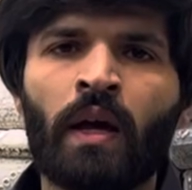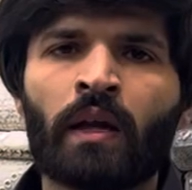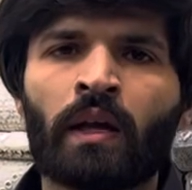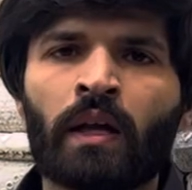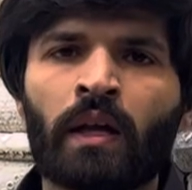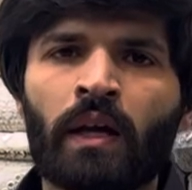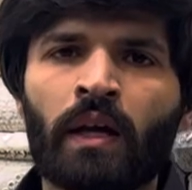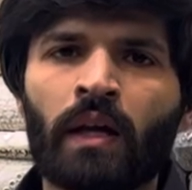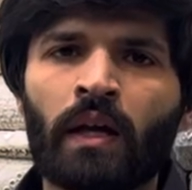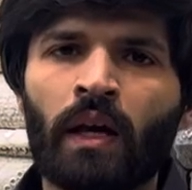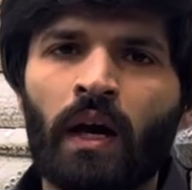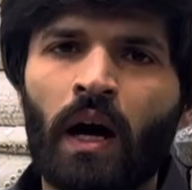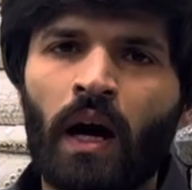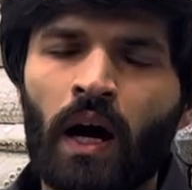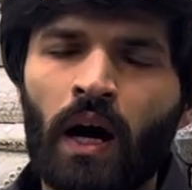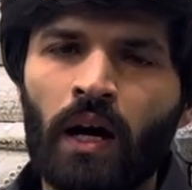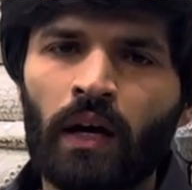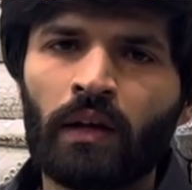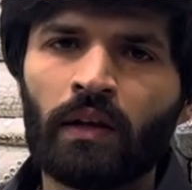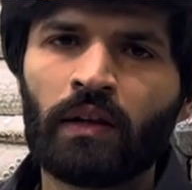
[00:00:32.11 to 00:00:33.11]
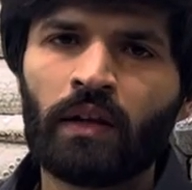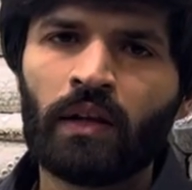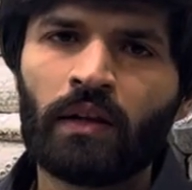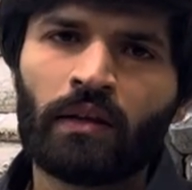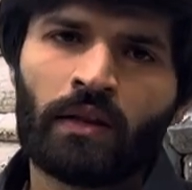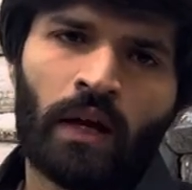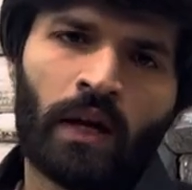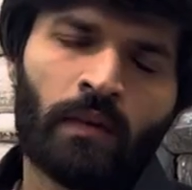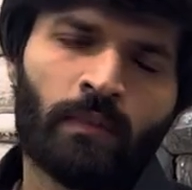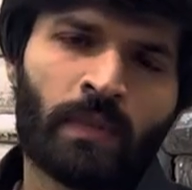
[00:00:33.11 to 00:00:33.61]
कि आठ से
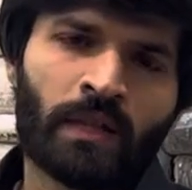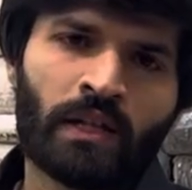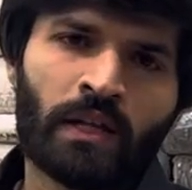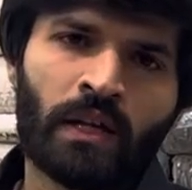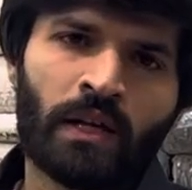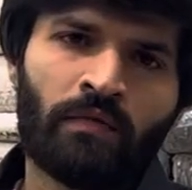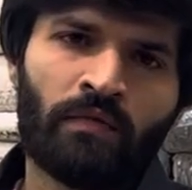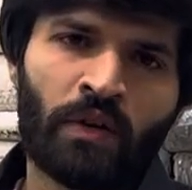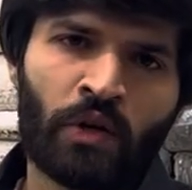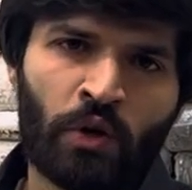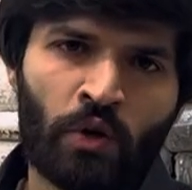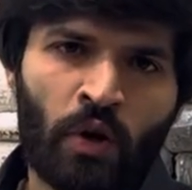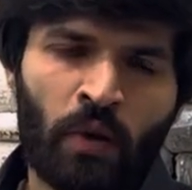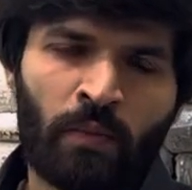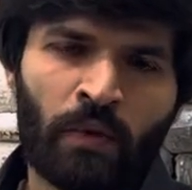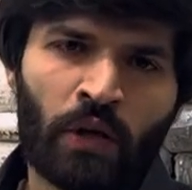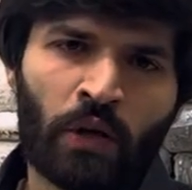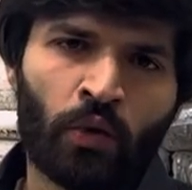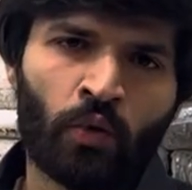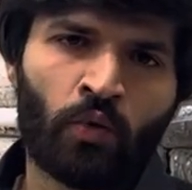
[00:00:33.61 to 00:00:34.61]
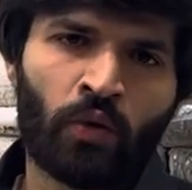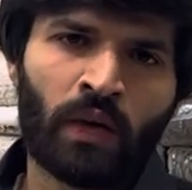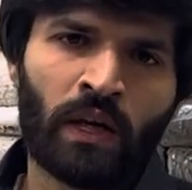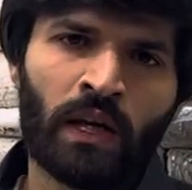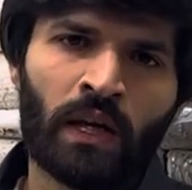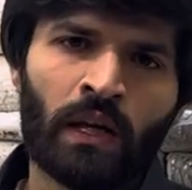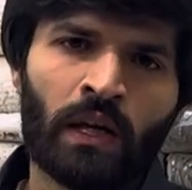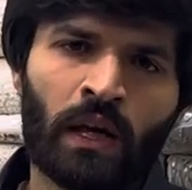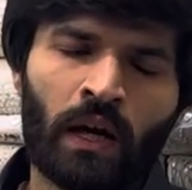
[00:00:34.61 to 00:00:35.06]
सात बजे वीडियो अपडेट होगी